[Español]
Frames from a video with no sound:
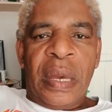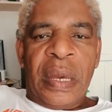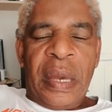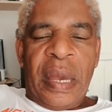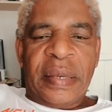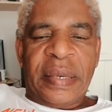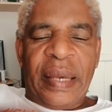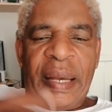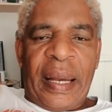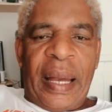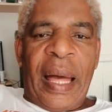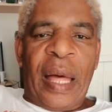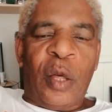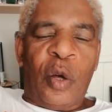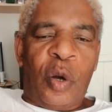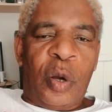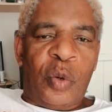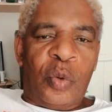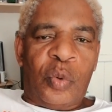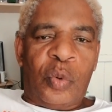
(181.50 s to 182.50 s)
he
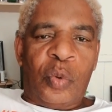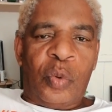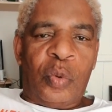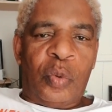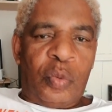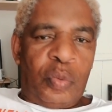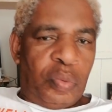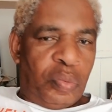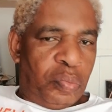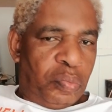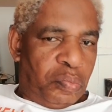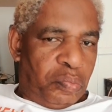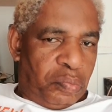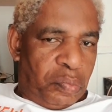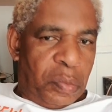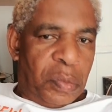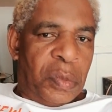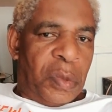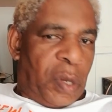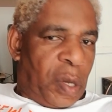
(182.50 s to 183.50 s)
sacado
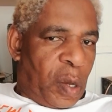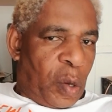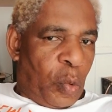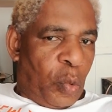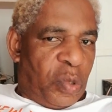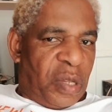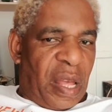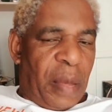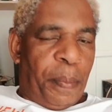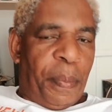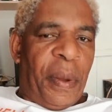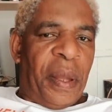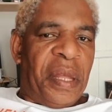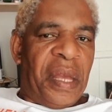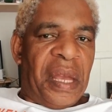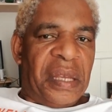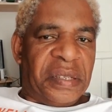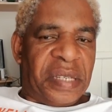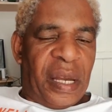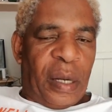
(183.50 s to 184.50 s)
una
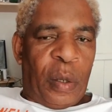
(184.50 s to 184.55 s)
experiencia,